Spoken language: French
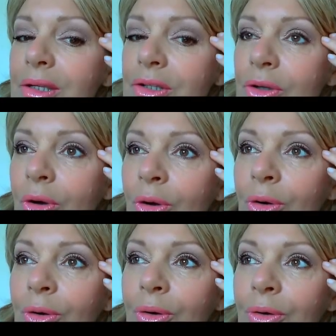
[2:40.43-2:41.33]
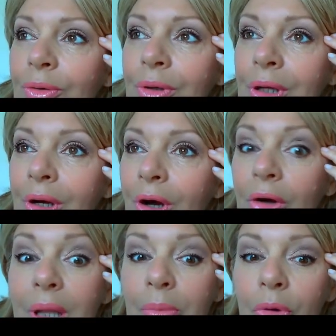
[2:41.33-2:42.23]
en,
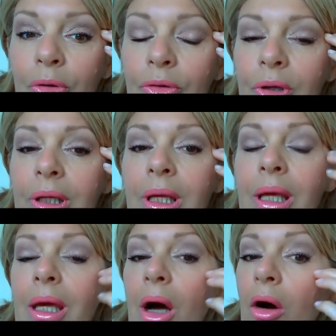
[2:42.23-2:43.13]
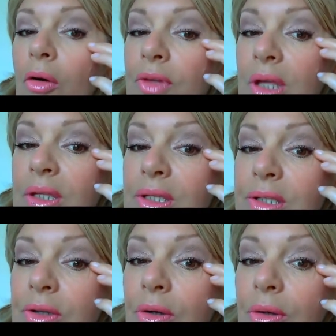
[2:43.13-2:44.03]
en amande. En
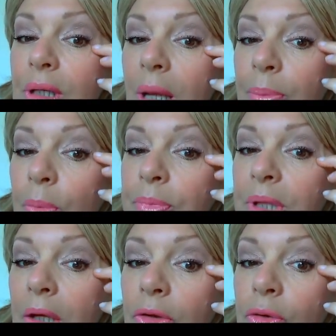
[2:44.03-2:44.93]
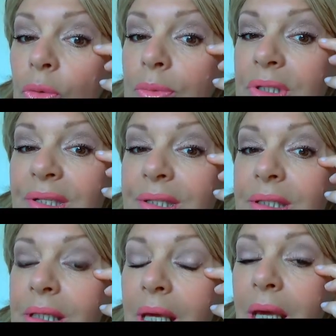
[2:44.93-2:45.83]
vieillissant, la paupière tombe
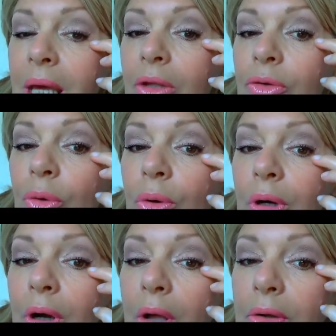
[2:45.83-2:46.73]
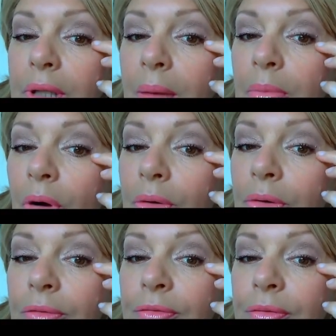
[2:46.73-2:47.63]
ici. Donc l'œil en
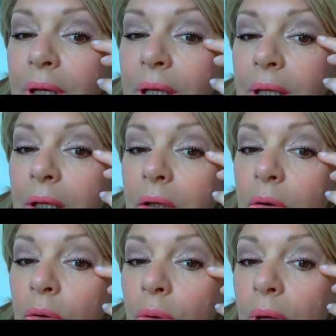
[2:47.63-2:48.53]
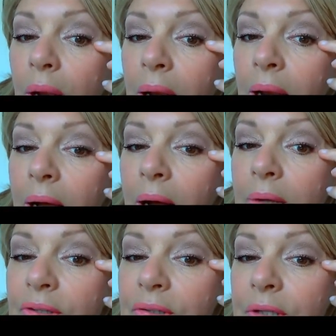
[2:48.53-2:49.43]
amande ferait que là,
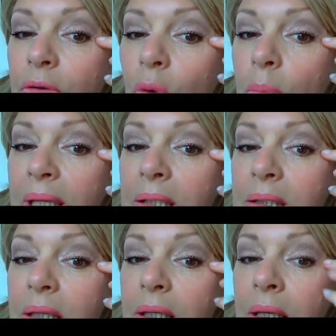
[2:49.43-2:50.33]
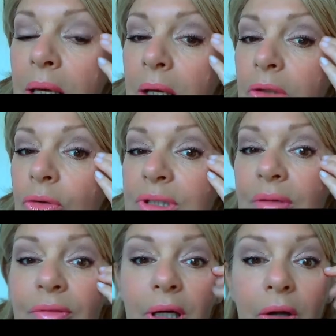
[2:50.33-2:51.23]
ça serait trop maquillé. Donc ça
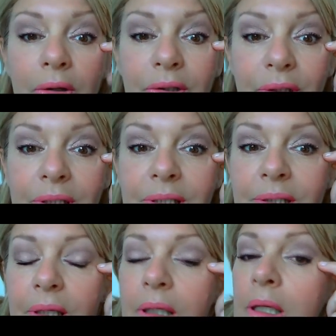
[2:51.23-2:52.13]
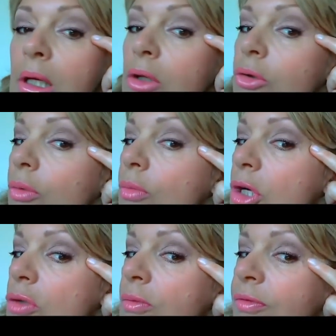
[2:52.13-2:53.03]
ferait l'œil triste. Donc moi
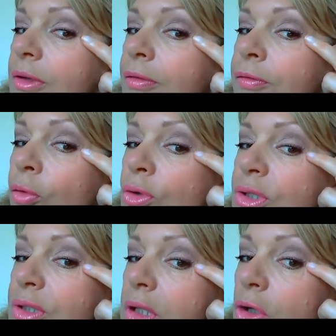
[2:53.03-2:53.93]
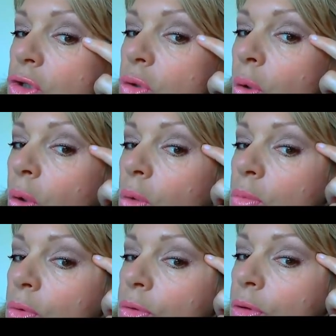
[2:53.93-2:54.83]
je fais faux, c'est-à-dire que je
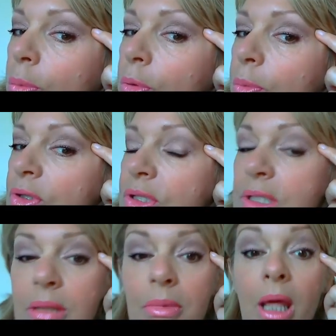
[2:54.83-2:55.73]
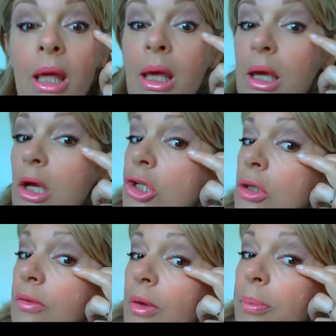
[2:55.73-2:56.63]
remonte le plus possible et je
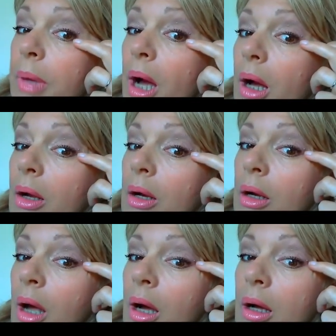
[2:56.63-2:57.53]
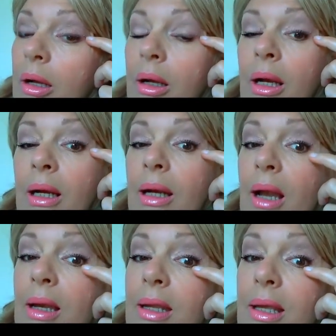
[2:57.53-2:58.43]
ne fais pas la, la
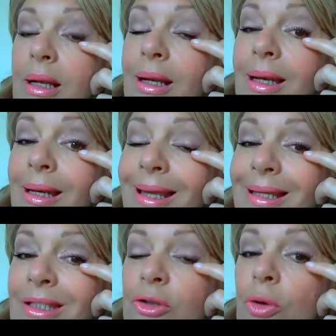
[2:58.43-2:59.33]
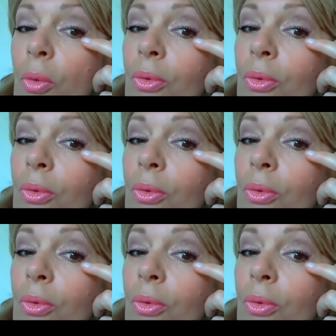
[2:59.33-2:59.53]
liaison,